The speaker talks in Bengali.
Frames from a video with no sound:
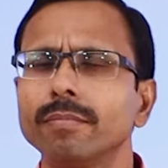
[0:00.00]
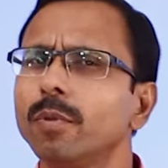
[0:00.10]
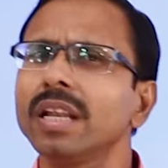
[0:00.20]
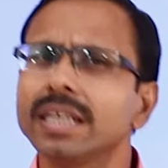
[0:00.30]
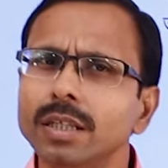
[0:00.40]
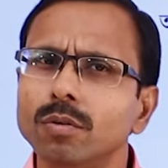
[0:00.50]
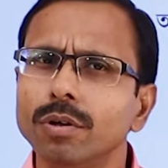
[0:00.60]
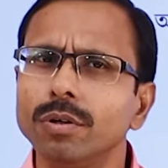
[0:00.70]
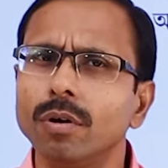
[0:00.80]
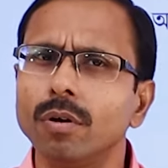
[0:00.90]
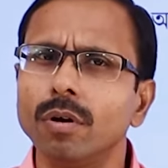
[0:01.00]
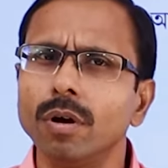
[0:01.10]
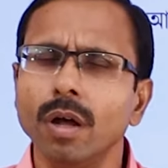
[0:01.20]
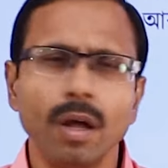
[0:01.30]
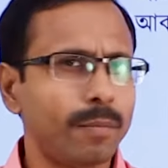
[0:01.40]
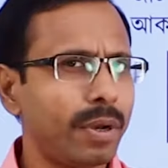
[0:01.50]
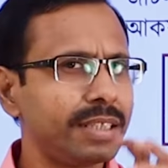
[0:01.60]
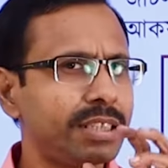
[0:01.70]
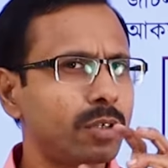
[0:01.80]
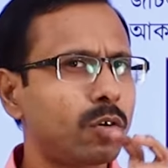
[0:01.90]
ফলে কি তৈরি হলো ফলে
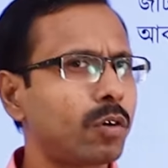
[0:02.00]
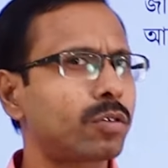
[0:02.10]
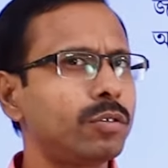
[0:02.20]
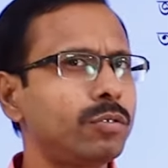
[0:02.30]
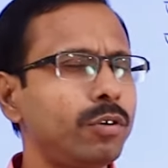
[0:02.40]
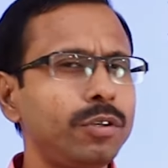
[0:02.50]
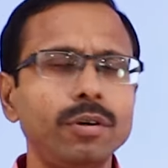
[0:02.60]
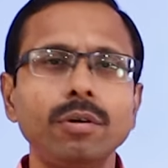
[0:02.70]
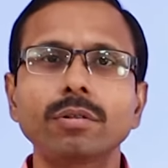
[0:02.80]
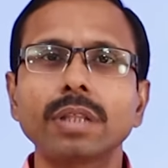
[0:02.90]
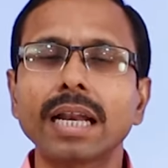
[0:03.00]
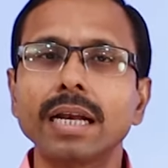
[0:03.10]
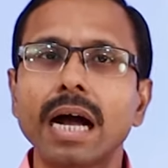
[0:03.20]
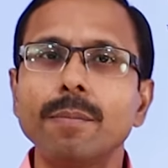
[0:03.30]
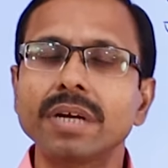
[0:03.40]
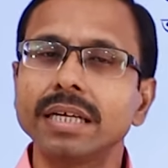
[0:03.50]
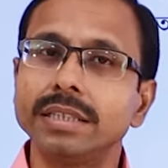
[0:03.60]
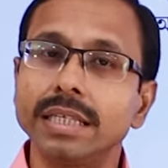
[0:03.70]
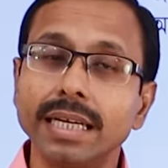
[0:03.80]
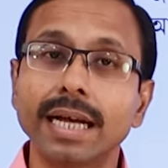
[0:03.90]
যে গঠন তৈরি হলো তার নামটা
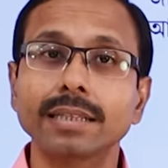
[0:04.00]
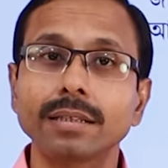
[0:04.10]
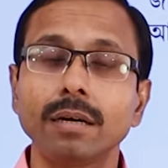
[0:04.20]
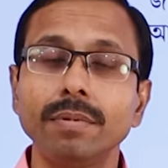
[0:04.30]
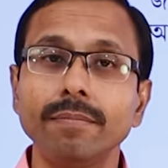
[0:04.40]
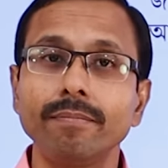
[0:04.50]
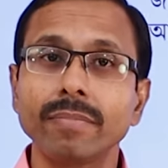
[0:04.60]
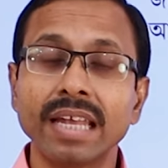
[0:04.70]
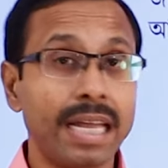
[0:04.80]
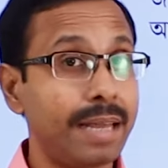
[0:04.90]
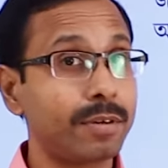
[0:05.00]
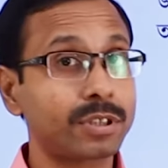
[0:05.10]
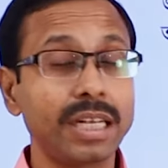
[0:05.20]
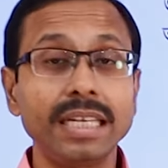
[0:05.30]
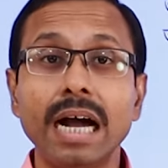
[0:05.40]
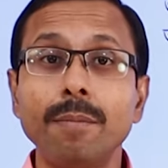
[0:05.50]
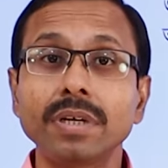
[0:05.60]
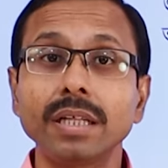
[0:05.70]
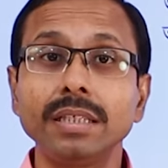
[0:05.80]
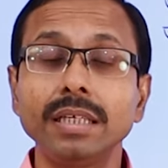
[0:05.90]
জেনে রাখতে হবে এবং সেই
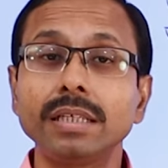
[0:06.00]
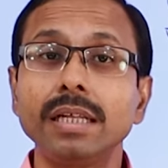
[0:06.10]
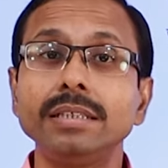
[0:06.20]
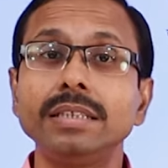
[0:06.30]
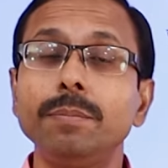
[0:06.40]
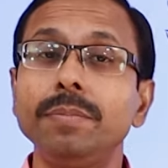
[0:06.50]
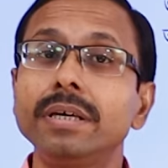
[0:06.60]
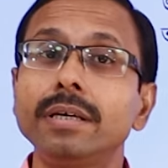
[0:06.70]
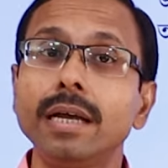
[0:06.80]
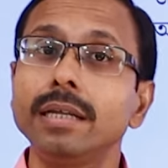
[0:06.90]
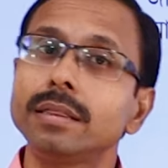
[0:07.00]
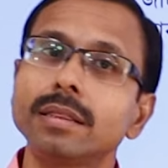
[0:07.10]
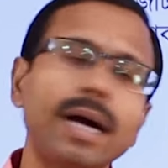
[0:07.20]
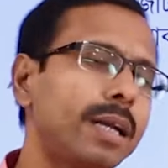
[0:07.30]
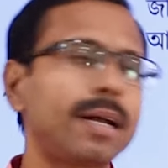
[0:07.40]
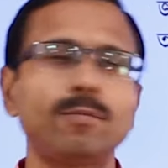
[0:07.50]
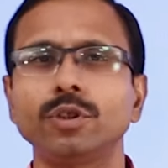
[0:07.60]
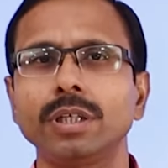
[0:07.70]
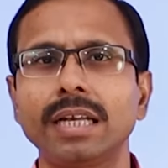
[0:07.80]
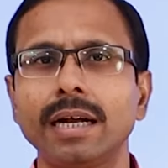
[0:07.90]
নামটা দিয়েছিলেন যে বিজ্ঞানী তার নামও
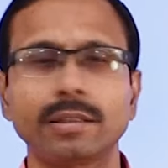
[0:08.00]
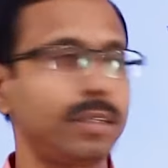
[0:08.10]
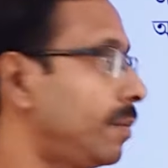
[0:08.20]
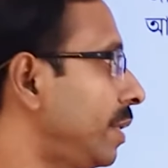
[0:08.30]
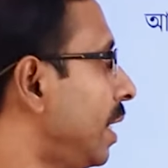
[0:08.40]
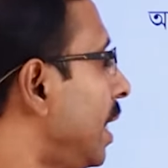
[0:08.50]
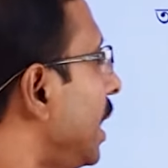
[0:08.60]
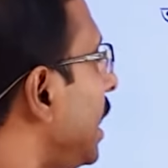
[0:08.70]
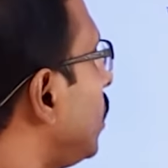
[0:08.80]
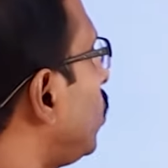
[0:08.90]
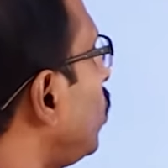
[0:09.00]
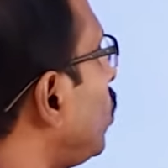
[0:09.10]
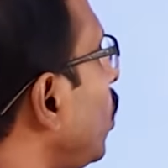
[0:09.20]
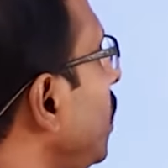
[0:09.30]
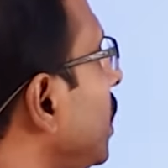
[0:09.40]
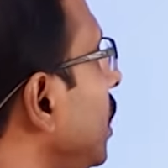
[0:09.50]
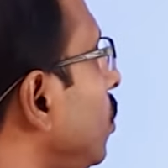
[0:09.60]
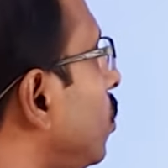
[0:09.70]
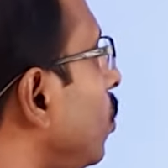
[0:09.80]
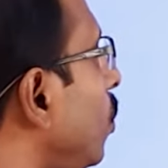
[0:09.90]
জেনে রাখতে হবে এই দুটোই
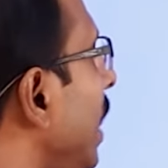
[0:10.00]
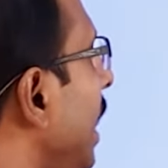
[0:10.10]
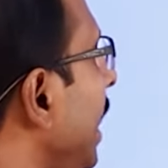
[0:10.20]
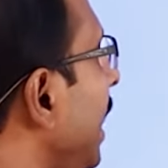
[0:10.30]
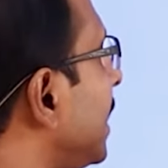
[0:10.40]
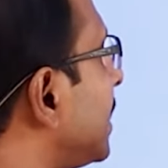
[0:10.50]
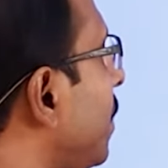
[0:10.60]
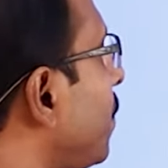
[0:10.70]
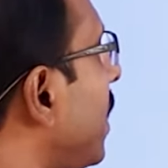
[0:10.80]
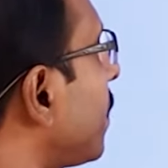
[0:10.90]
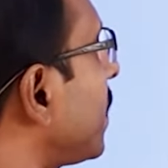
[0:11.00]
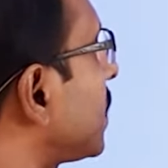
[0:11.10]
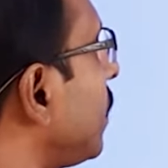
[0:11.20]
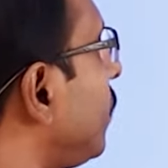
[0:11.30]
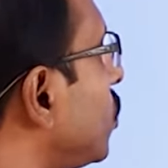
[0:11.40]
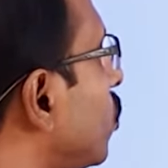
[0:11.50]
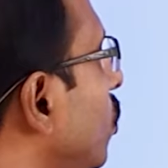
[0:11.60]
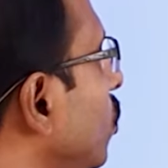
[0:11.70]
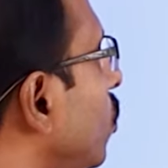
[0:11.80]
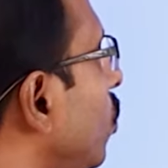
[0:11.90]
কিন্তু এক্সাম পারপাসে
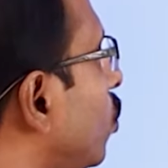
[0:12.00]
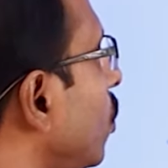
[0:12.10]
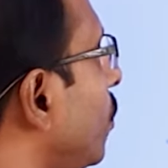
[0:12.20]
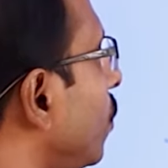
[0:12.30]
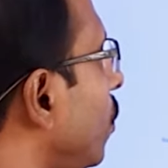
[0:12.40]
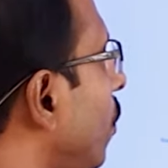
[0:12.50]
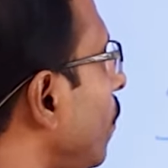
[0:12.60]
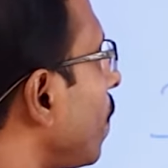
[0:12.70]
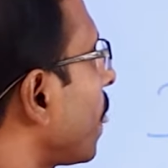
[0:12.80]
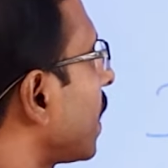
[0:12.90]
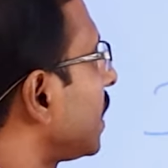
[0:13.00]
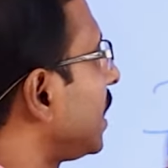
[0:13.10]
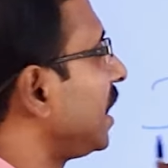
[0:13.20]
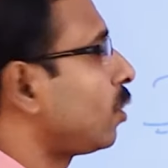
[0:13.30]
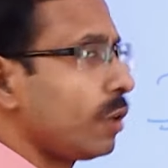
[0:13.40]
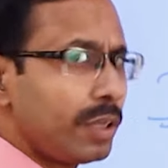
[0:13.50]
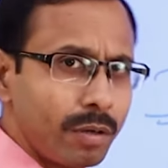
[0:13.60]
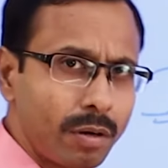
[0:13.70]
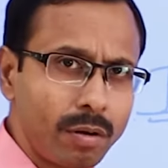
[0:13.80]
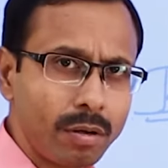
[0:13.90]
ভীষণ গুরুত্বপূর্ণ কি তৈরি
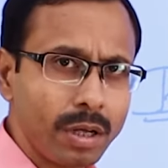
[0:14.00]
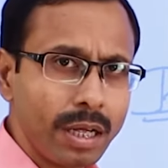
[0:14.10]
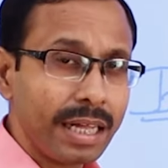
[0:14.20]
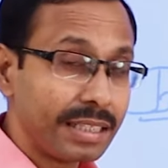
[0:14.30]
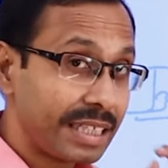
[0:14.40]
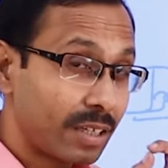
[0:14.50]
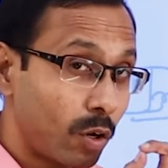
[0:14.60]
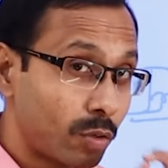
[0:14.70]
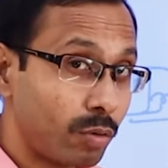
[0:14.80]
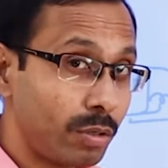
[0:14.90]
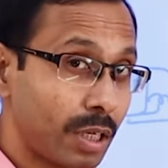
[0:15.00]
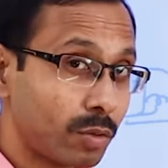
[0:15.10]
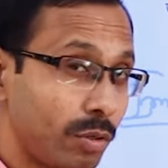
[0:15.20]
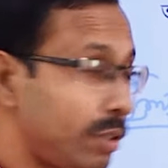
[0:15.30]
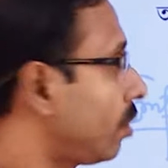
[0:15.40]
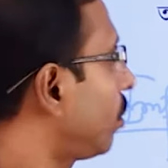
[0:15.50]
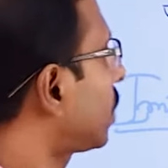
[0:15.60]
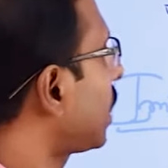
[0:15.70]
হলো যে গঠনটা তৈরি হলো